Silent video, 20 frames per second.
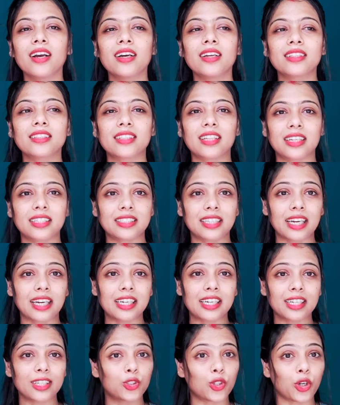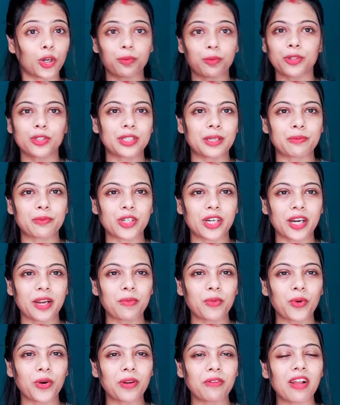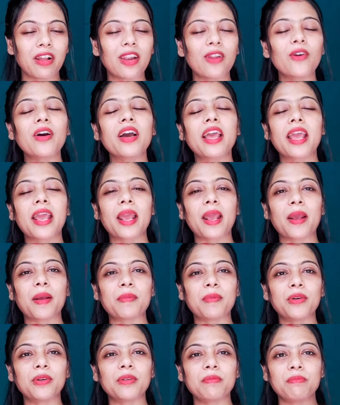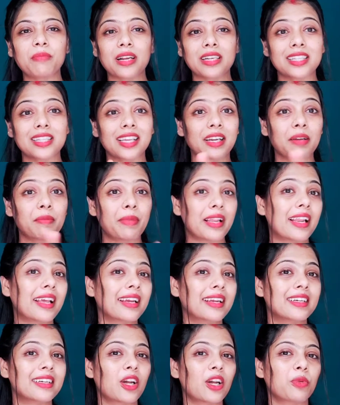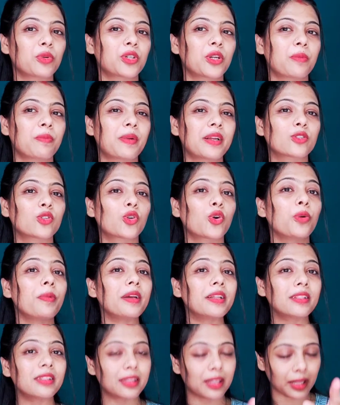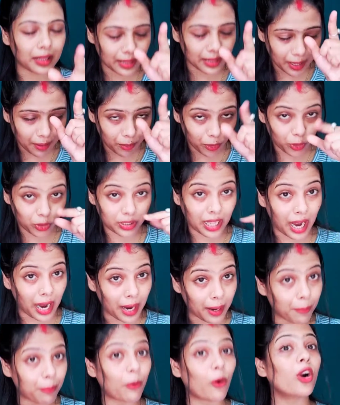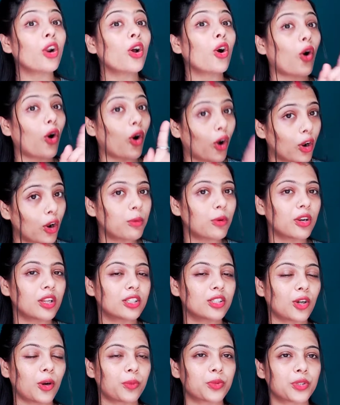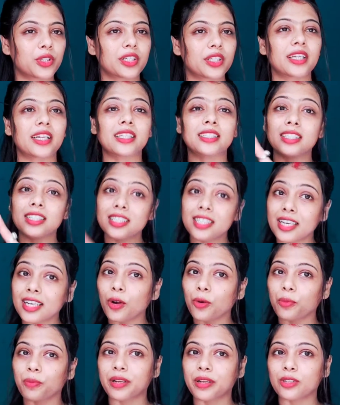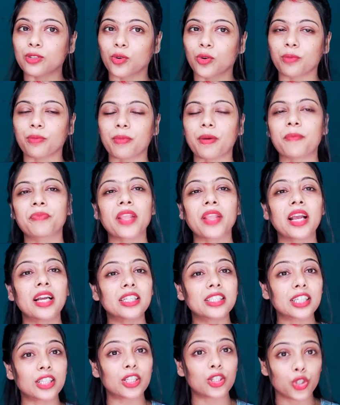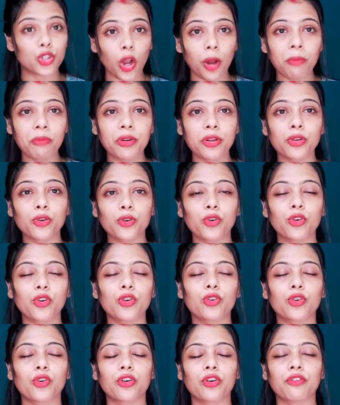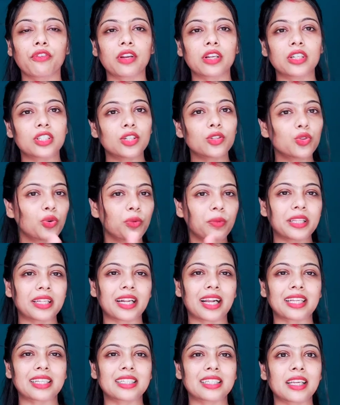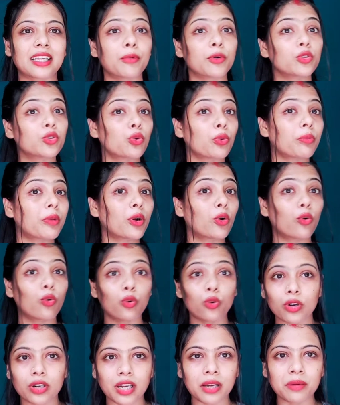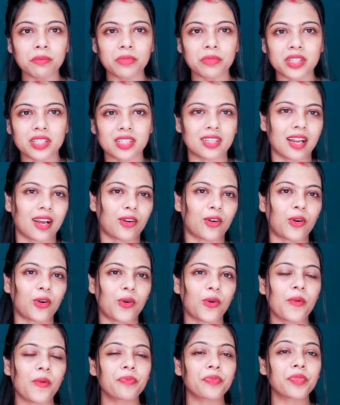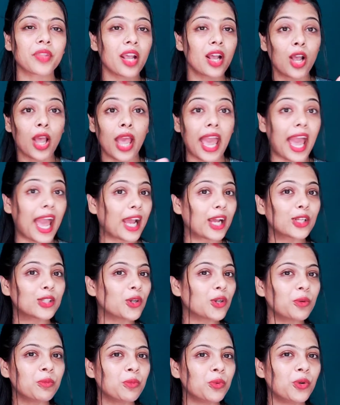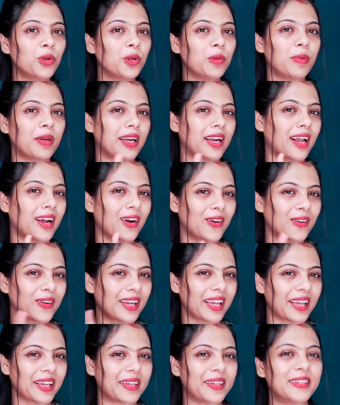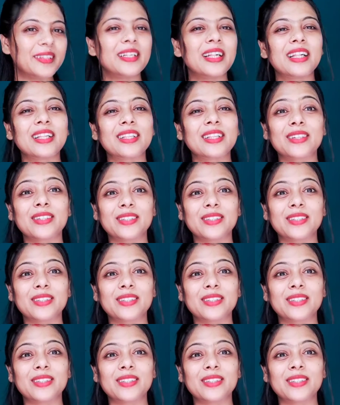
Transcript: তাই চ্যানেলটাকে ঝটপট সাবস্ক্রাইব করে ফেলো এবং পাশে থাকা বেল অবশ্যই প্রেস করবেন এবং তারপর অল বলে যে অপশনটা আছে সেটাও প্রেস করবে যাতে সব ভিডিওগুলোর নোটিফিকেশান তোমাদের কাছে যায় এবং তোমরা কোনোটা মিস না করো একদম ভুলবে না ওকে তো